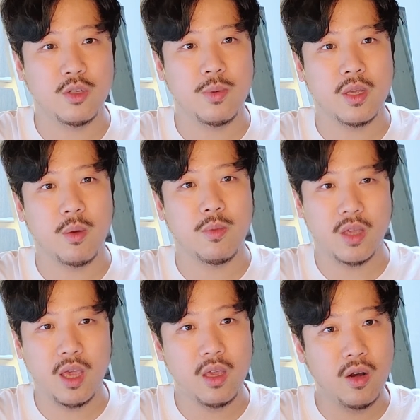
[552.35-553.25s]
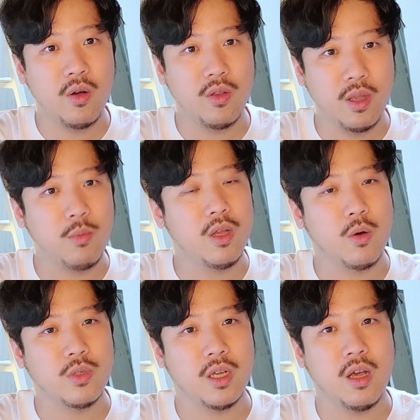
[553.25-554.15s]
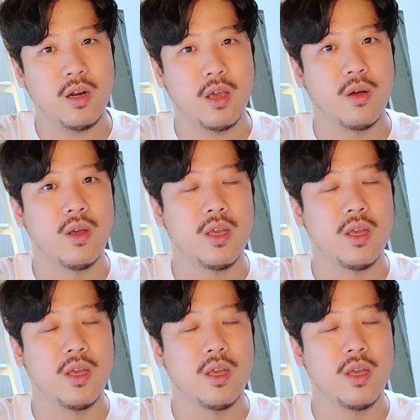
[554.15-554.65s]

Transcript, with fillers: 수밖에 없는 게 이런 것 때문이라고 생각을 해요.